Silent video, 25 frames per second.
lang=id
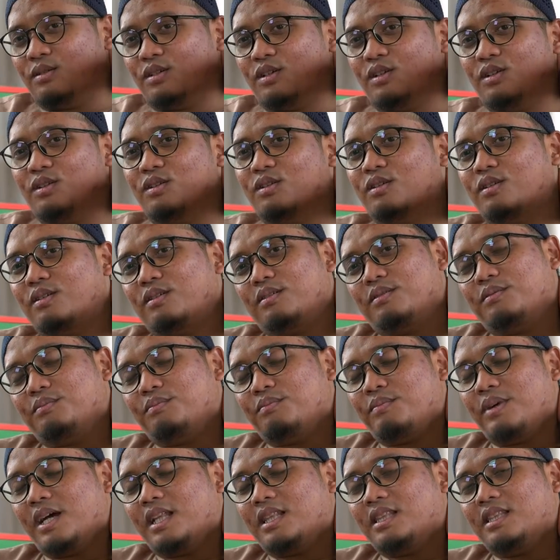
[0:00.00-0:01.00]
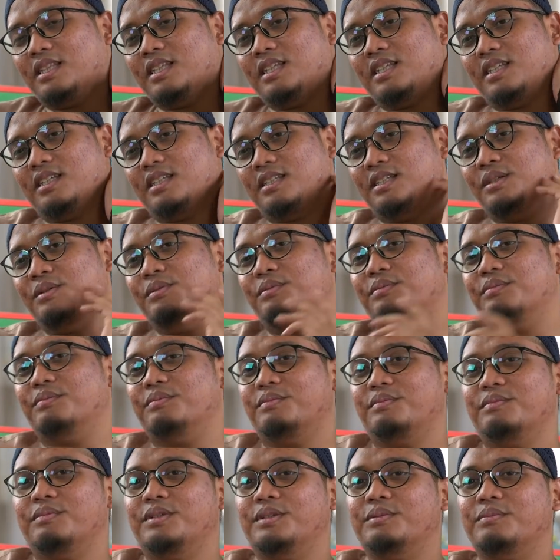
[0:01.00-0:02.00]
lo kalau mati
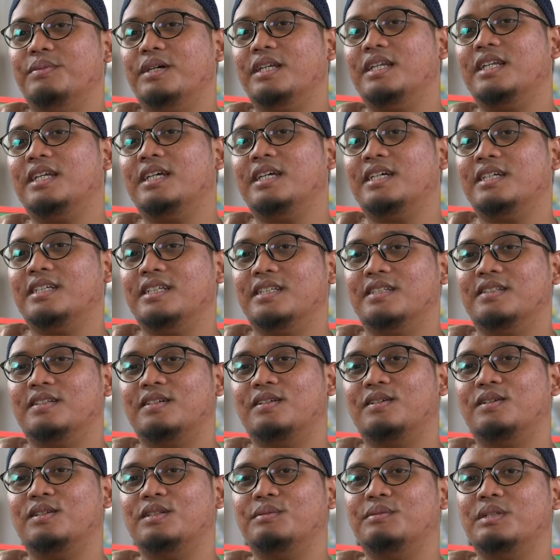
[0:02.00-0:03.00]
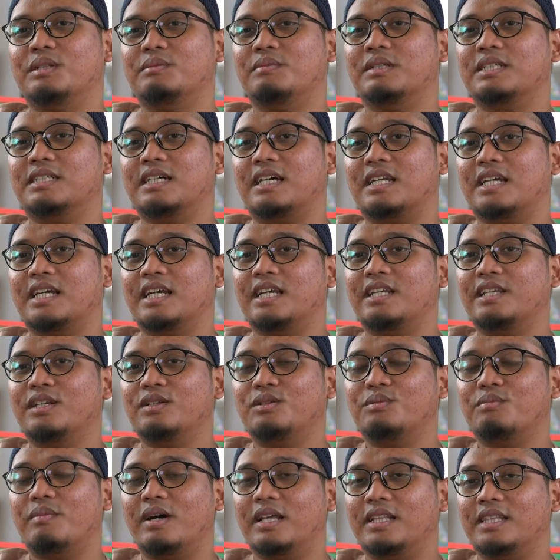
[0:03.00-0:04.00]
gimana gitu kalau tiba-tiba sekarang ini
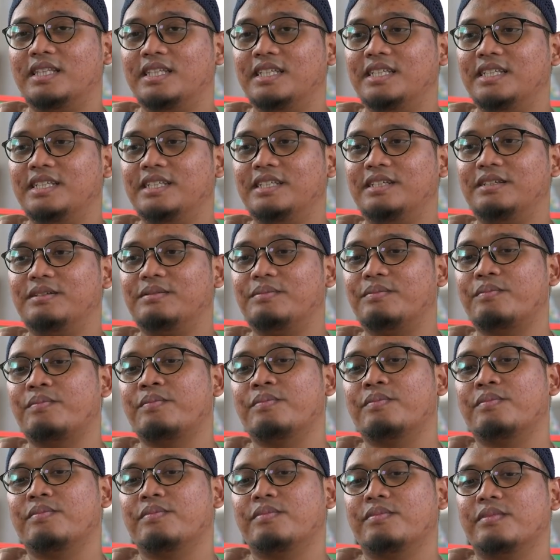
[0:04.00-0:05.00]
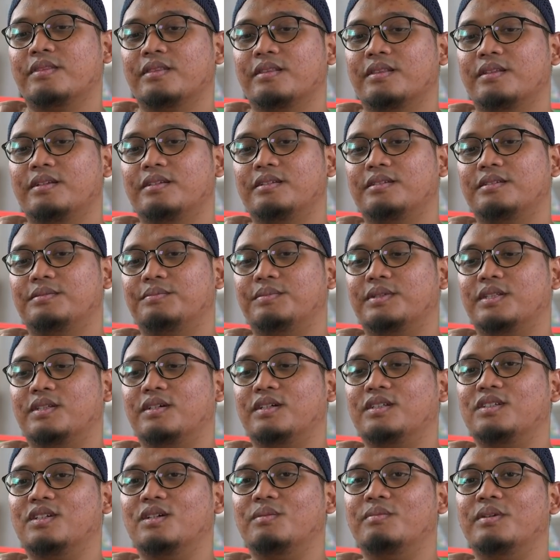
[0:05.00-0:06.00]
lo mati nih terus
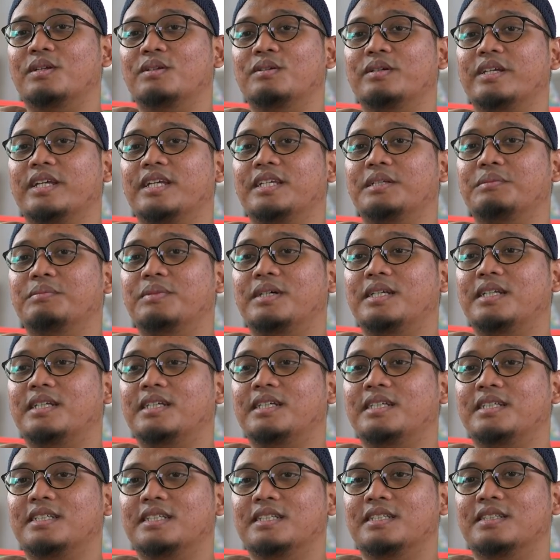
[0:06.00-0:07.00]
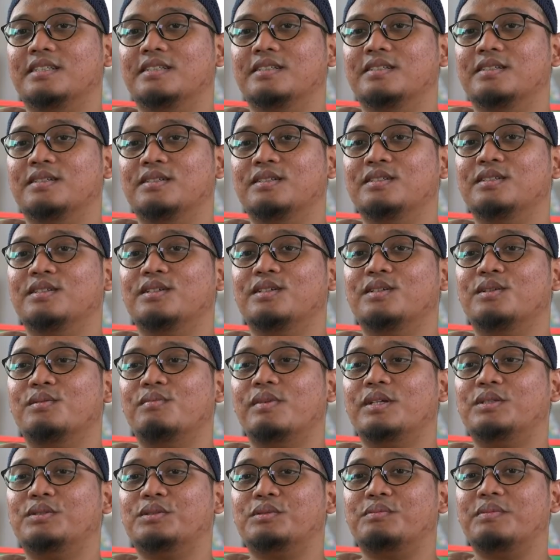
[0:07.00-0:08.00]
jawaban lo kayak gimana gitu lo lo
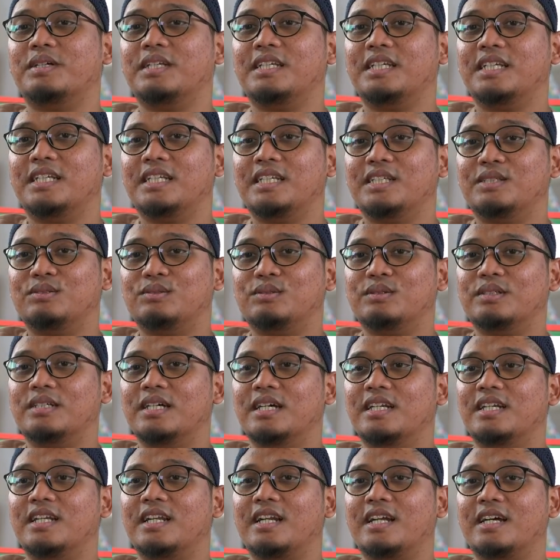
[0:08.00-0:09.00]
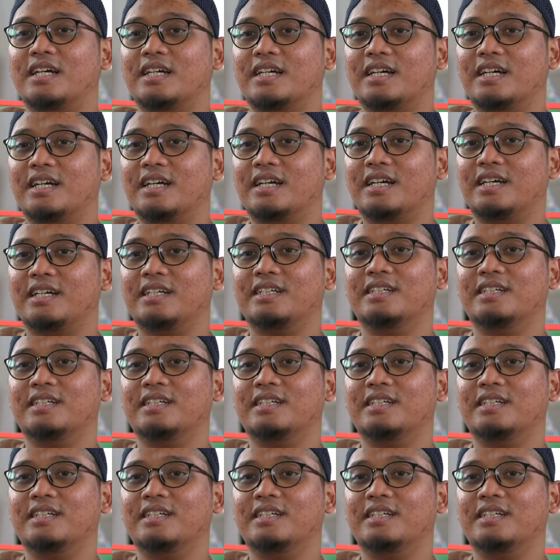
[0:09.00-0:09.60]
masuk mana nih surga neraka